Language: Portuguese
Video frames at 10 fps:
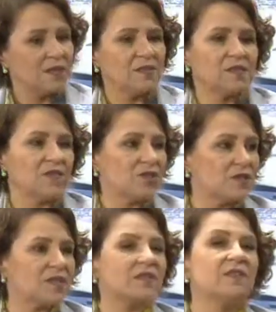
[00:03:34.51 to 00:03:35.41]

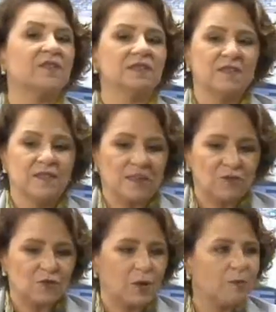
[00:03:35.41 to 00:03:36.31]
estatísticas que se
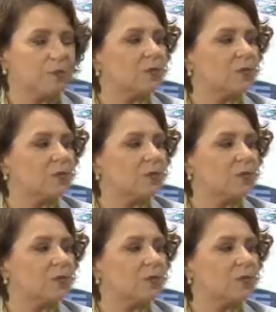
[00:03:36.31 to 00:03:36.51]
transformam em